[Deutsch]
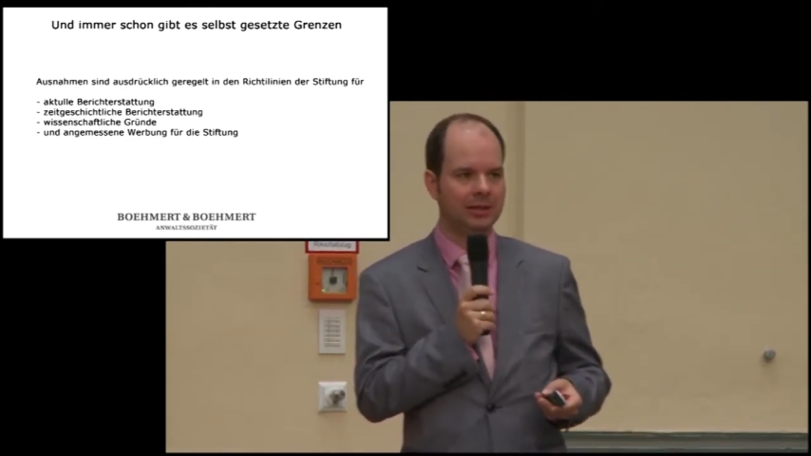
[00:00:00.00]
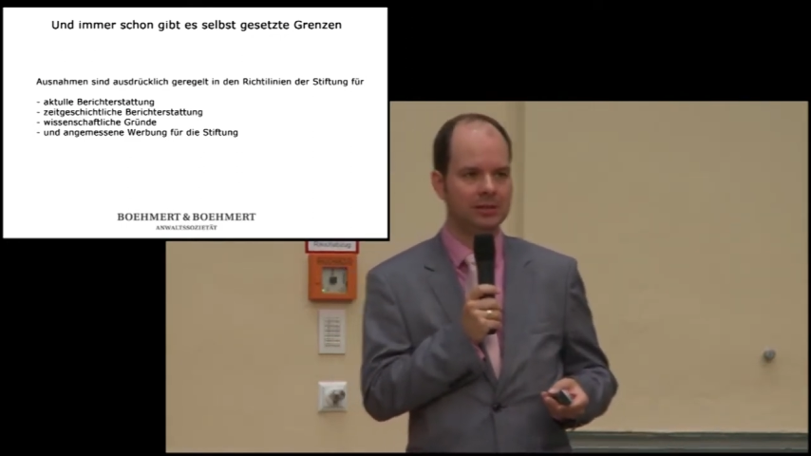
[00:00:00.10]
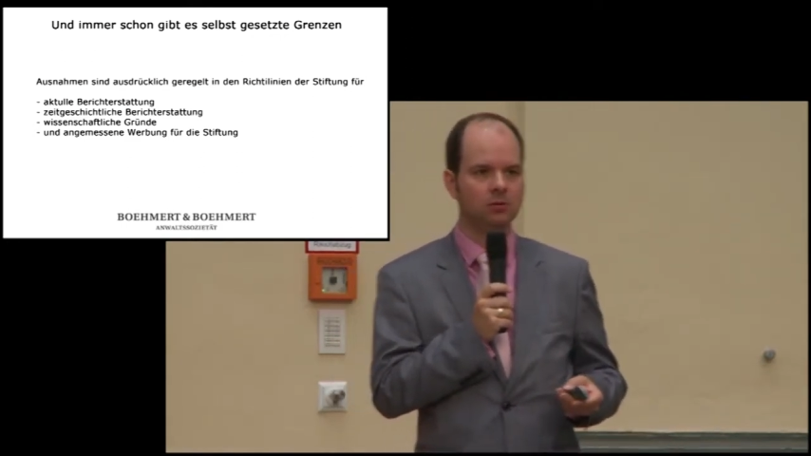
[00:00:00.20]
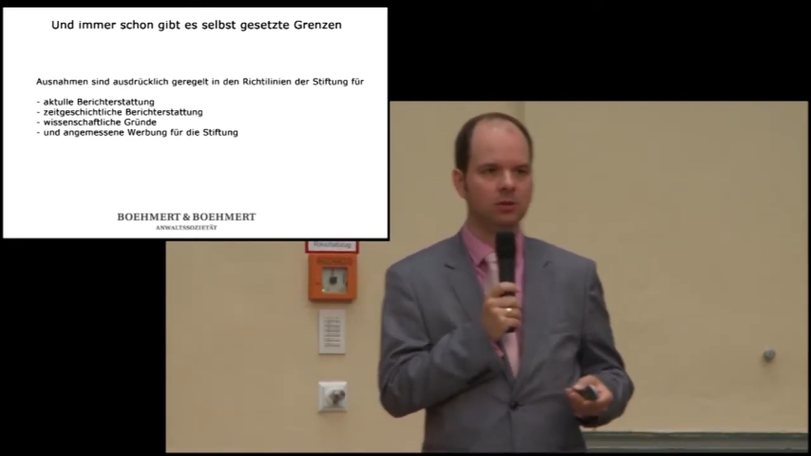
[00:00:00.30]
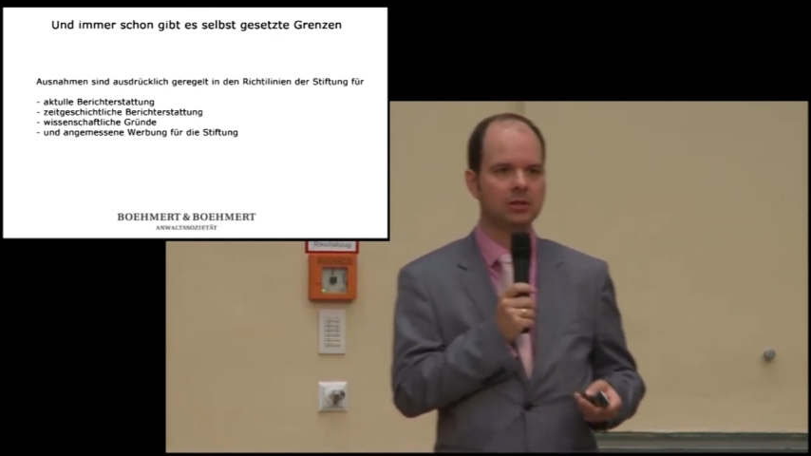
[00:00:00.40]

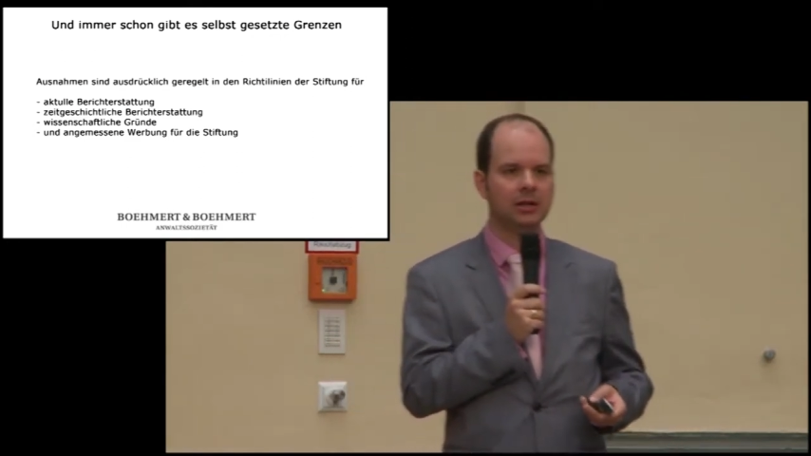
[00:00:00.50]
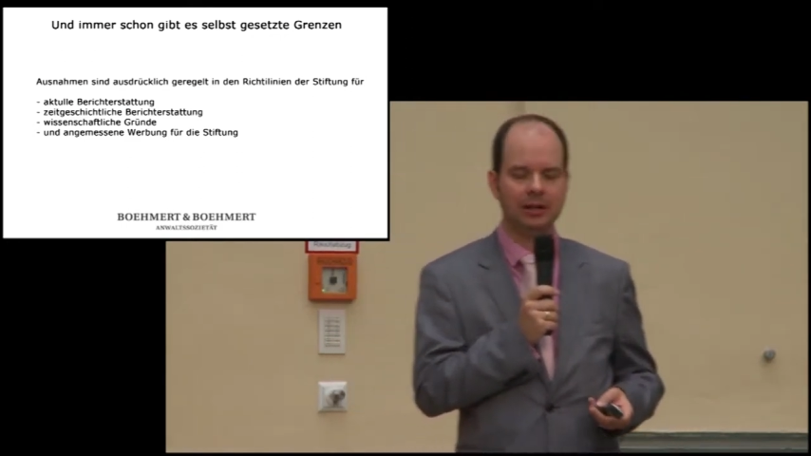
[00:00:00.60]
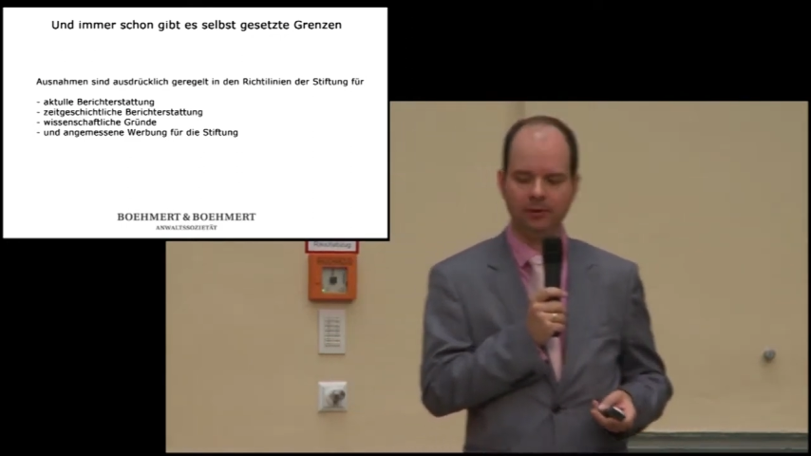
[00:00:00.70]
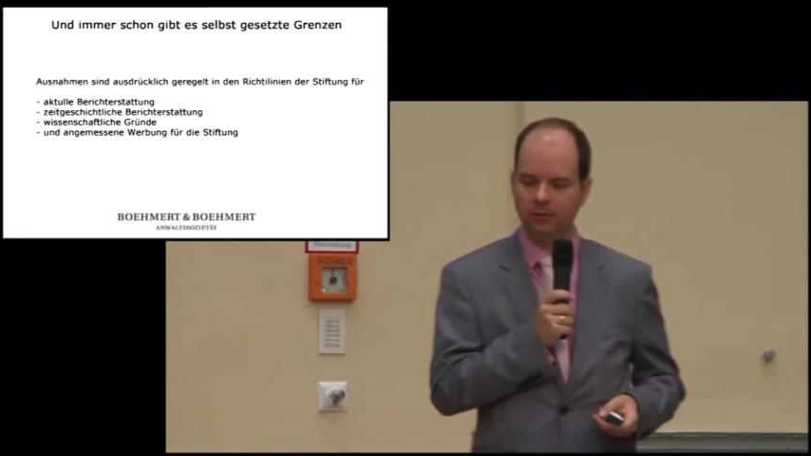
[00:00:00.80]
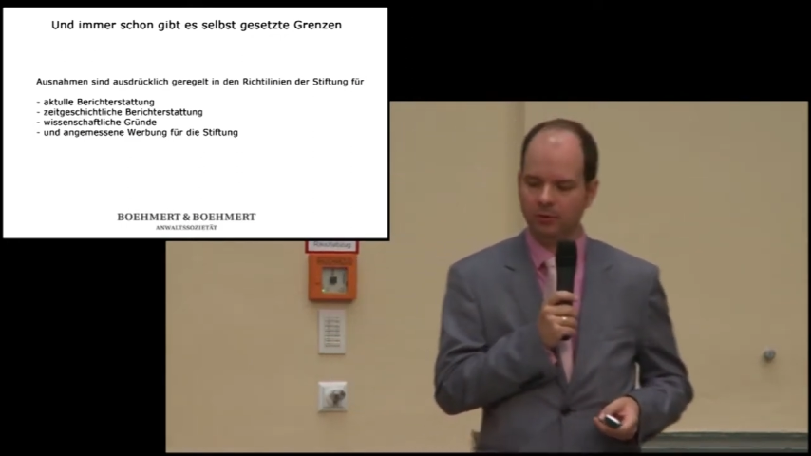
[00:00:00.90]
Rechnung
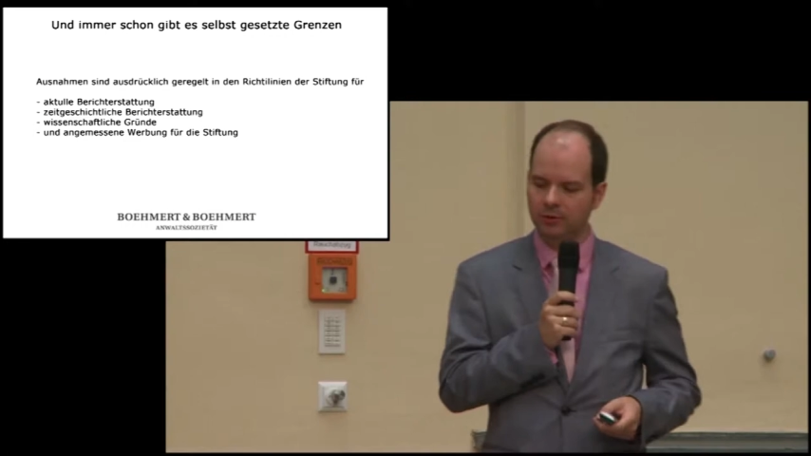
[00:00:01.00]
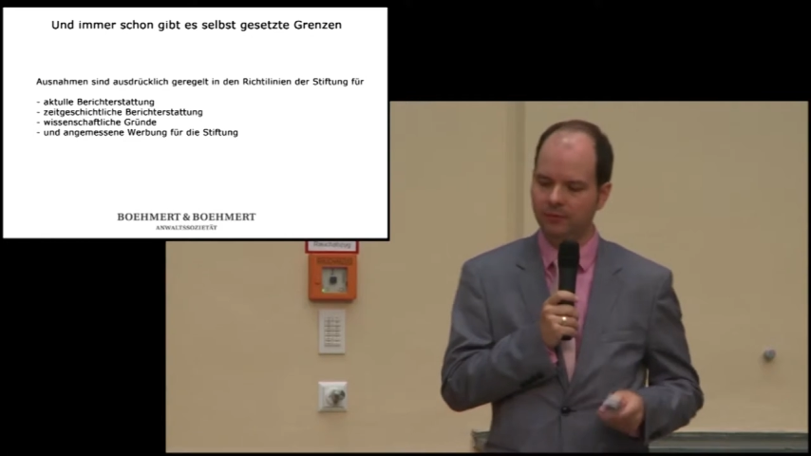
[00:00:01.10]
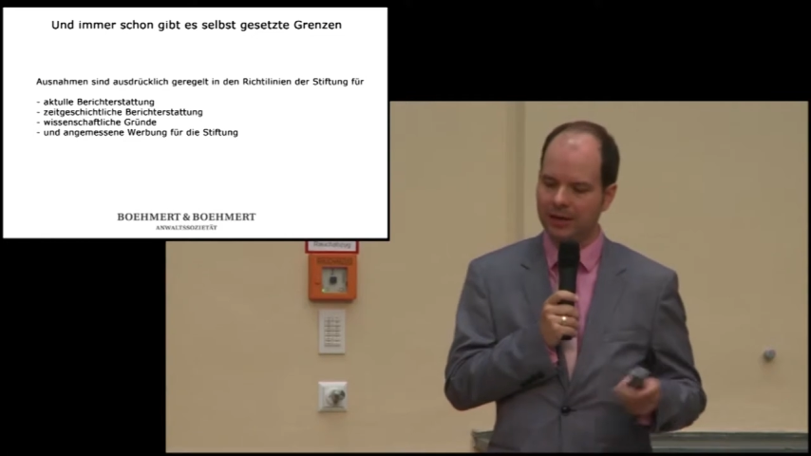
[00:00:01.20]
getragen wird,